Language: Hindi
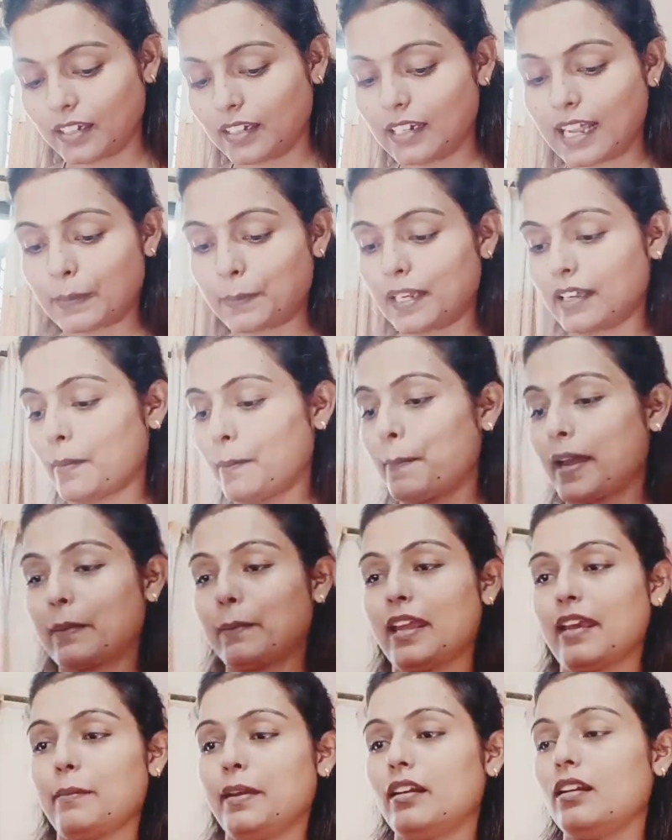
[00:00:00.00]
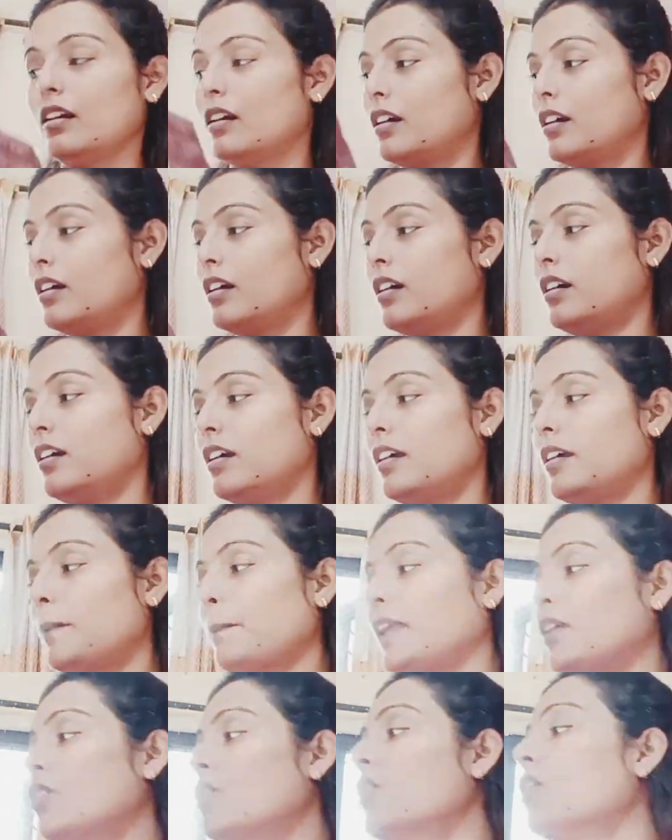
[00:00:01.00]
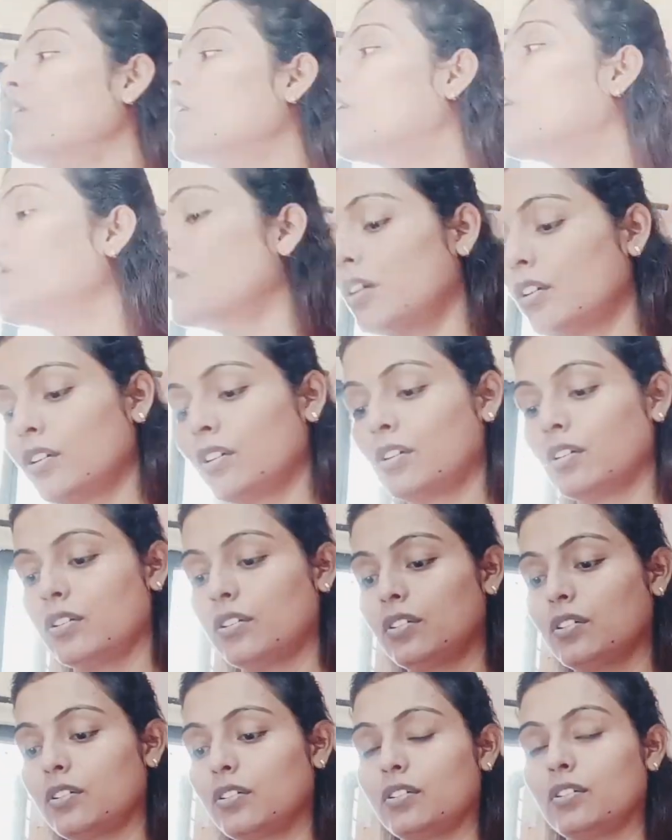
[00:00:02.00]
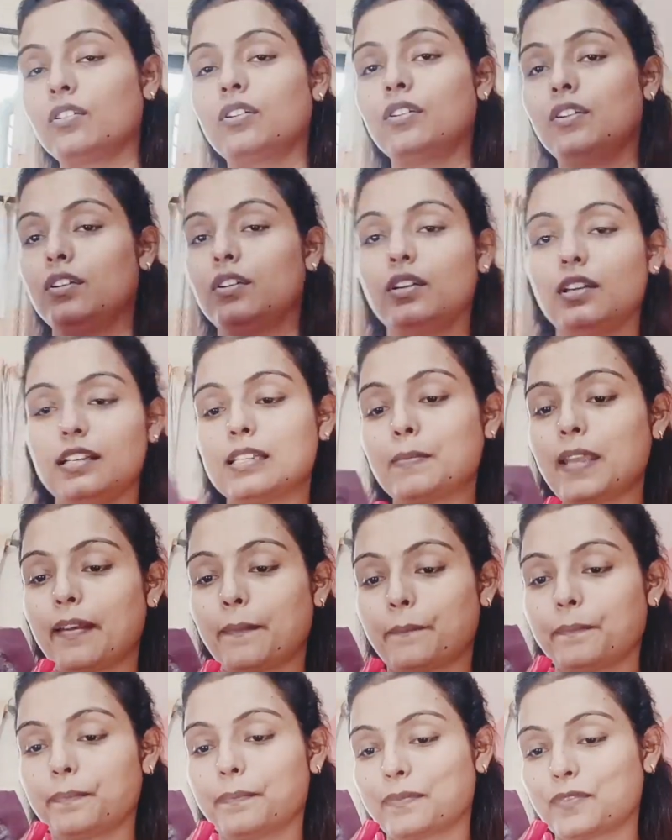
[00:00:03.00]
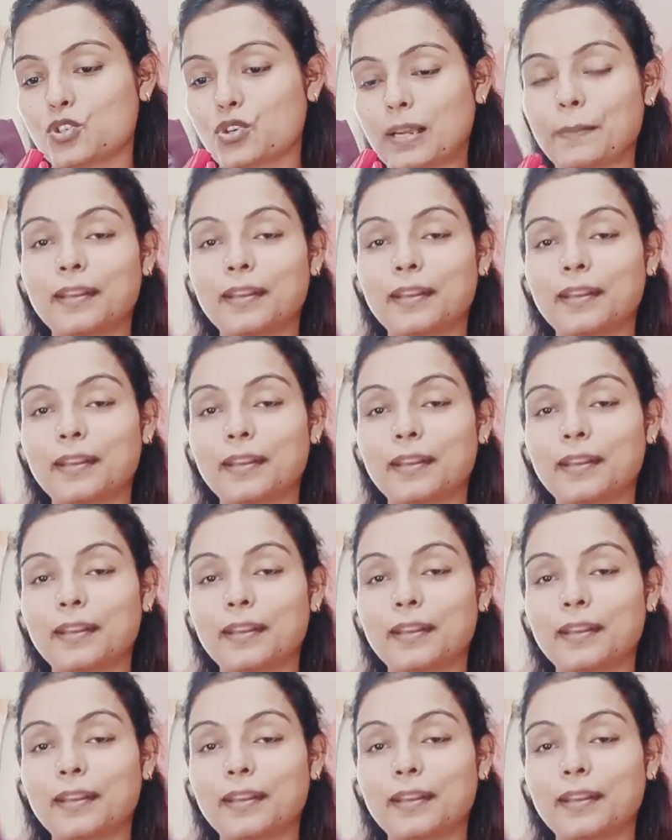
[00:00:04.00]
लैक्मी के कॉन्टैक्ट में है मिरर पीहू इसमें है छोटा